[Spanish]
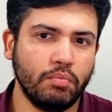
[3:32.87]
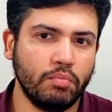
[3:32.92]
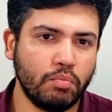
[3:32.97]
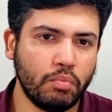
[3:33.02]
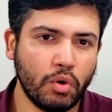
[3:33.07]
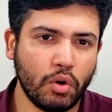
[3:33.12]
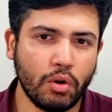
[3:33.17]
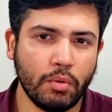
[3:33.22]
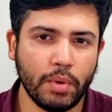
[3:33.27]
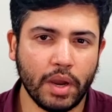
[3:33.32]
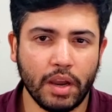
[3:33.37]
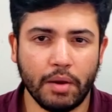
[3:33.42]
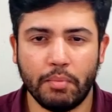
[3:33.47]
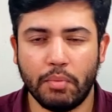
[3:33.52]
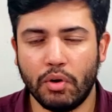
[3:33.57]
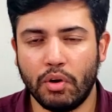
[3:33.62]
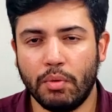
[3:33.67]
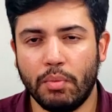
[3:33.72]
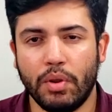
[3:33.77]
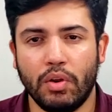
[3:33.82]
poco más,
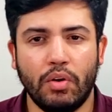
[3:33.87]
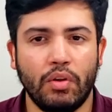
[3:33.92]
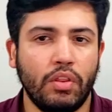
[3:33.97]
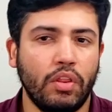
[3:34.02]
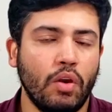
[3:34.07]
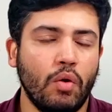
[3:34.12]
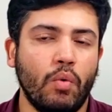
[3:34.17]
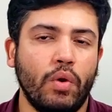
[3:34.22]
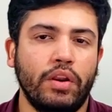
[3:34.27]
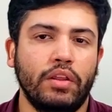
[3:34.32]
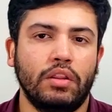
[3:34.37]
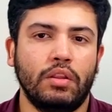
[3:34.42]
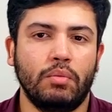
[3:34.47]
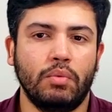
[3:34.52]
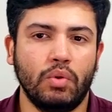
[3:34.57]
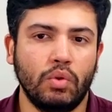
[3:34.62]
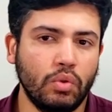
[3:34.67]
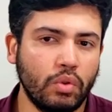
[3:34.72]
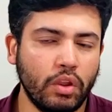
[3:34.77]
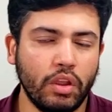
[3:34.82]
poco menos de 40
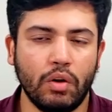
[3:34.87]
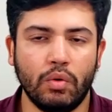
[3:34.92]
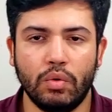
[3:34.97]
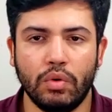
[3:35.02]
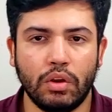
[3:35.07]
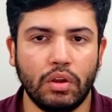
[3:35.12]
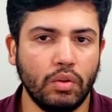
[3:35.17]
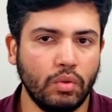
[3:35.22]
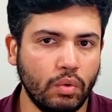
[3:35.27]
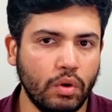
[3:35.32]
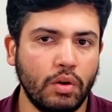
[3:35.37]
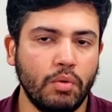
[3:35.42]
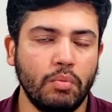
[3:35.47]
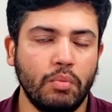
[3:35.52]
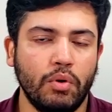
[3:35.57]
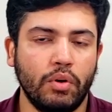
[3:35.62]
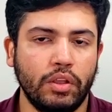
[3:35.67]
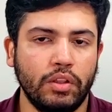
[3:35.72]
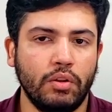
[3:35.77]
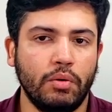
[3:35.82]
minutos y algunos que duran un
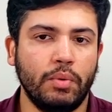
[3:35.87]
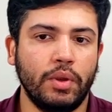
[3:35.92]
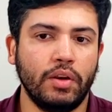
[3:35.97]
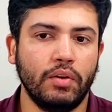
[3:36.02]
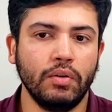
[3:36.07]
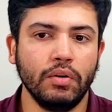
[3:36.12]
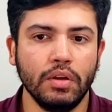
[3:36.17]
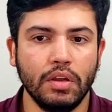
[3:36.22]
poquito menos,